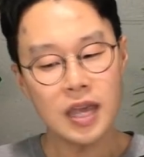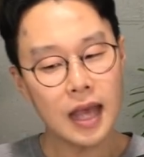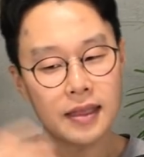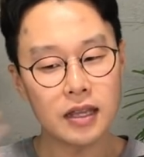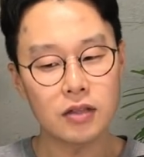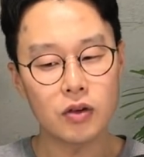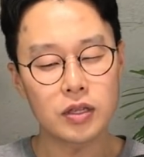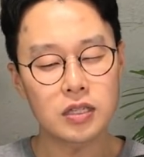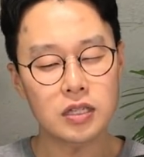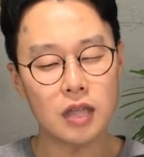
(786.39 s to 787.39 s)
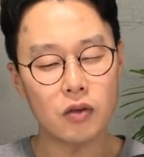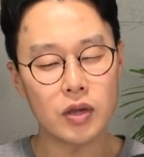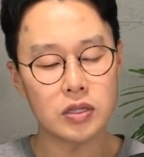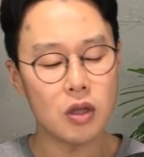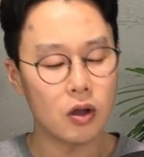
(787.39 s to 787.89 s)
이해가 안 가는 거
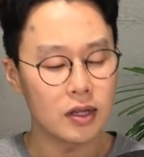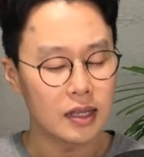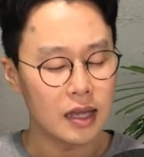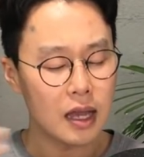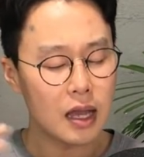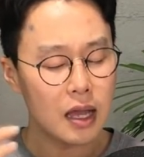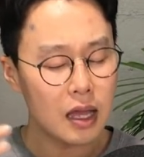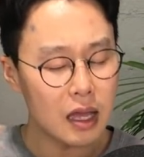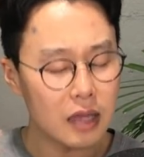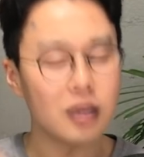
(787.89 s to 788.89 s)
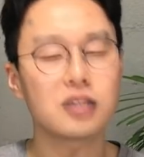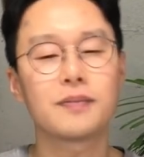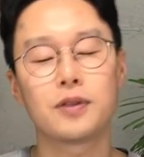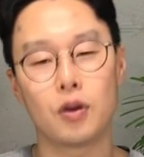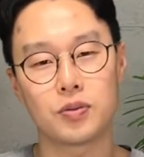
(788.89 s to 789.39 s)
있으시다고 해서 이렇게
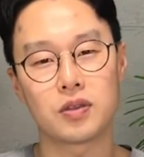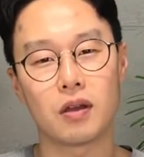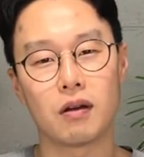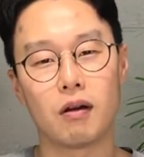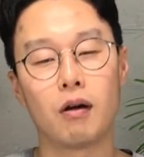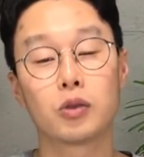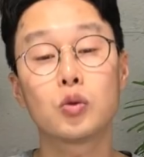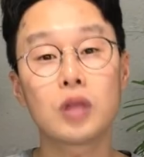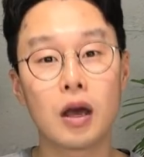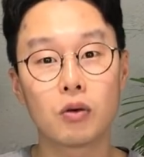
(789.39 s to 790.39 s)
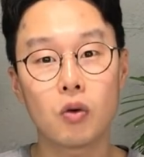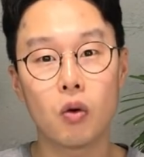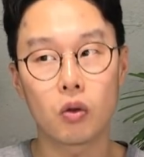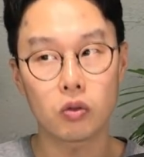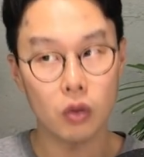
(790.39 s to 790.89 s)
하실 필요 없어요. 또
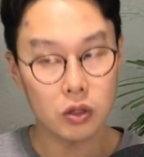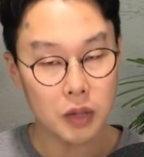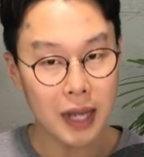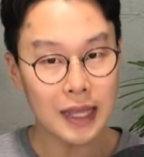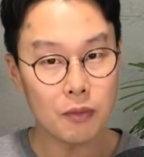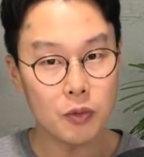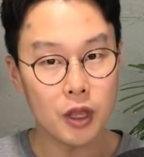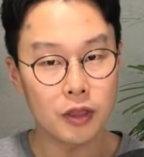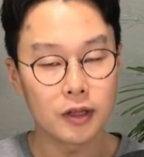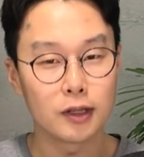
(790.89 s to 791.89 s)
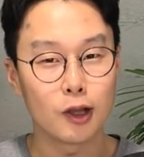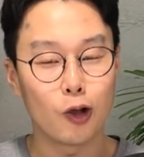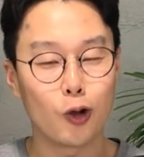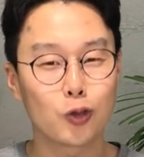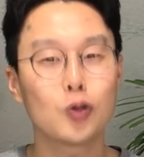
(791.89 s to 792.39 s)
나오고 또 계속 가다 보면
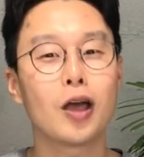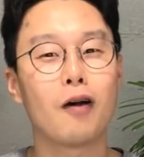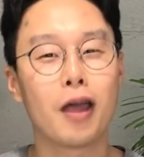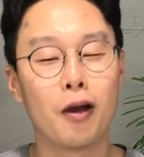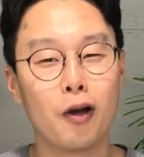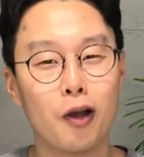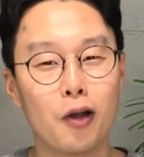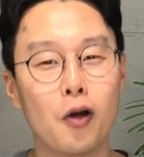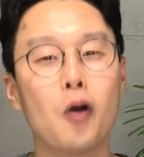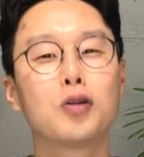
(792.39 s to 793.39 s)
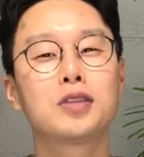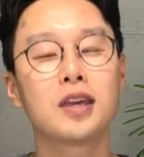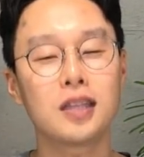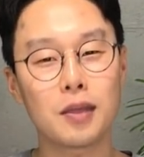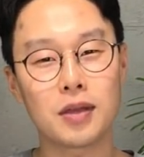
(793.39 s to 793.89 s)
또 나와요.
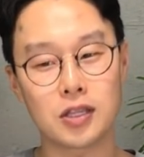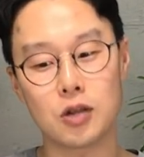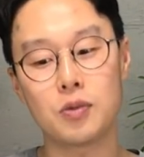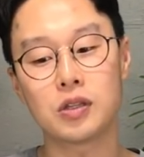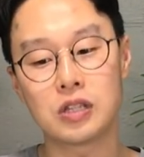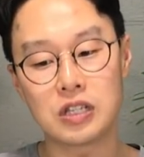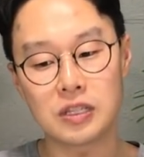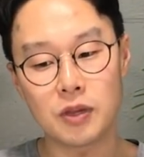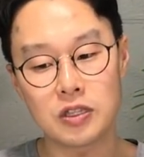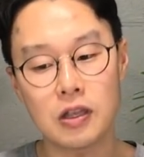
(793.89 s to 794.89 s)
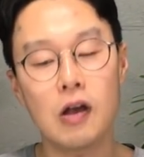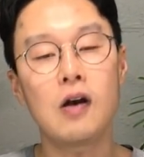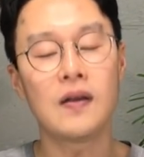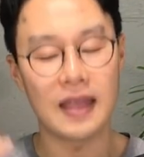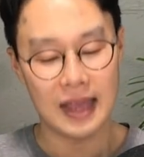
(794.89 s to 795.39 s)
그때마다 설명
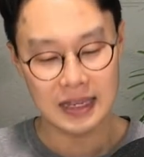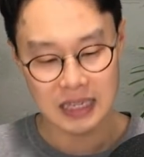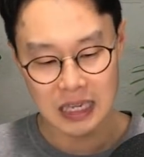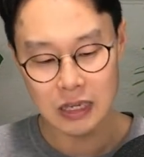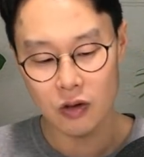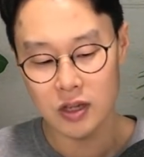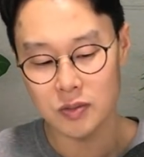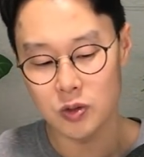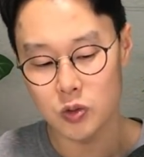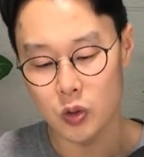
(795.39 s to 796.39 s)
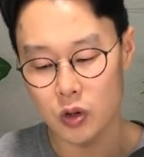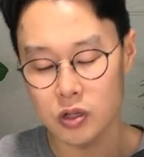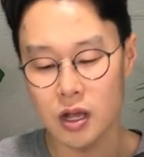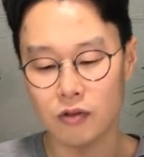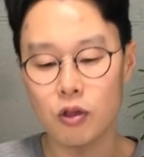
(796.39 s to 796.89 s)
들으시면서 하나씩 익혀가시면 좋을
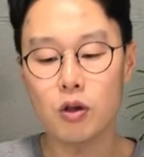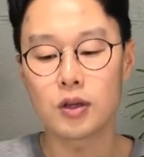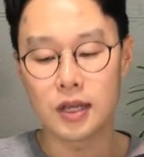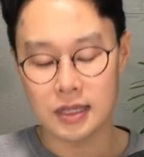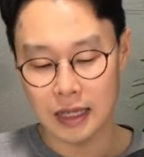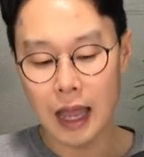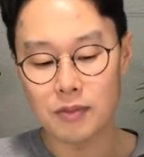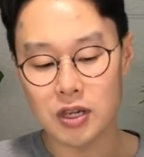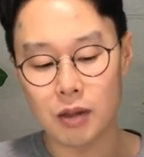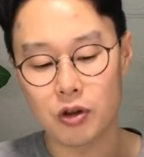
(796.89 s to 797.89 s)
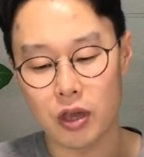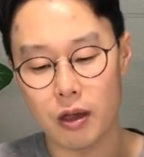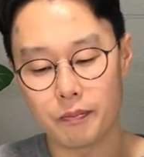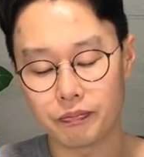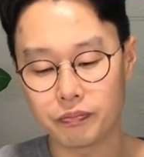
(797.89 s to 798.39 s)
것 같고요. 자, 다음 장 가볼게요.